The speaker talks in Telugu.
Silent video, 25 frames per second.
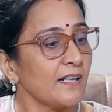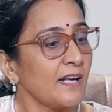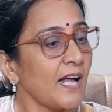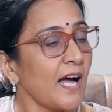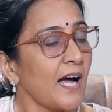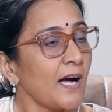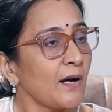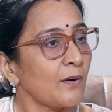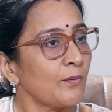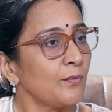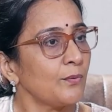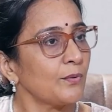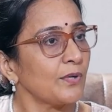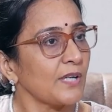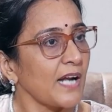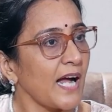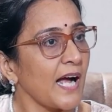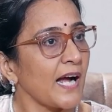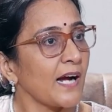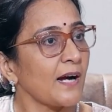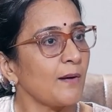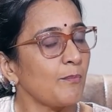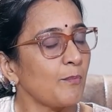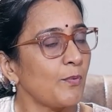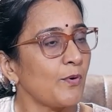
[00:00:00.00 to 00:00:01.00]
నాకు
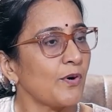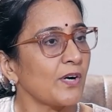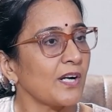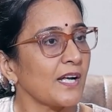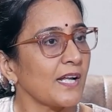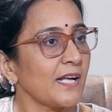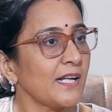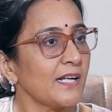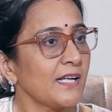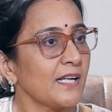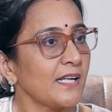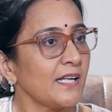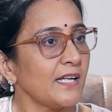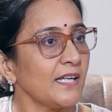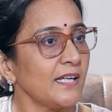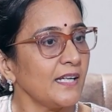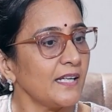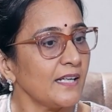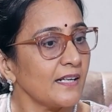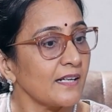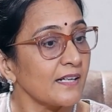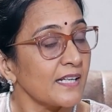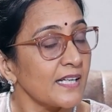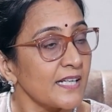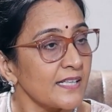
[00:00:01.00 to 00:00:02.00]
రాకపోవటానికి
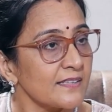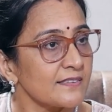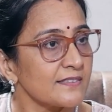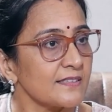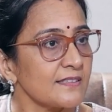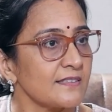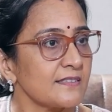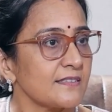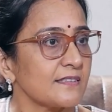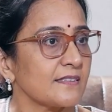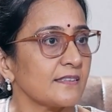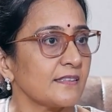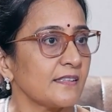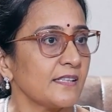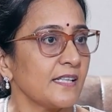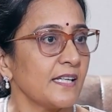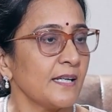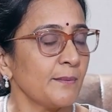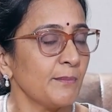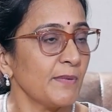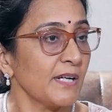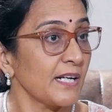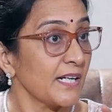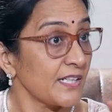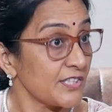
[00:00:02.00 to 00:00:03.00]
రీజన్స్
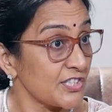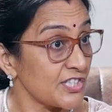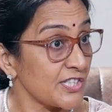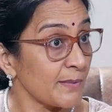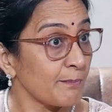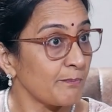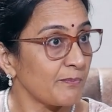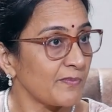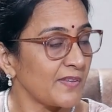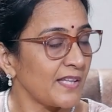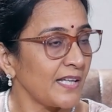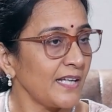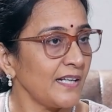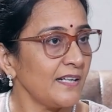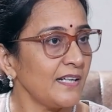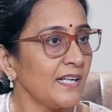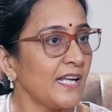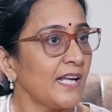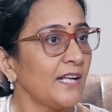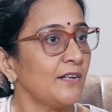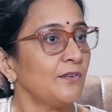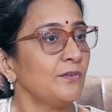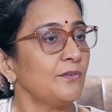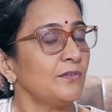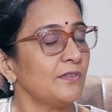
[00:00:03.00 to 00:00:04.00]
ఏమన్నా చెప్తే
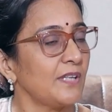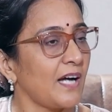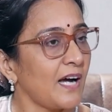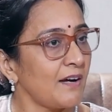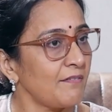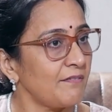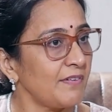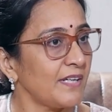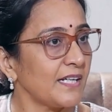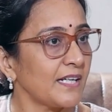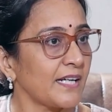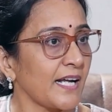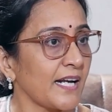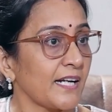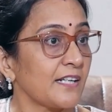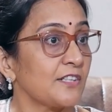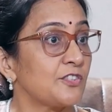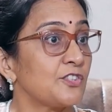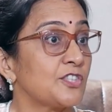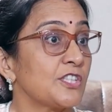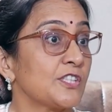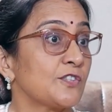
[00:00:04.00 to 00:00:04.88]
నేను అవి కరెక్ట్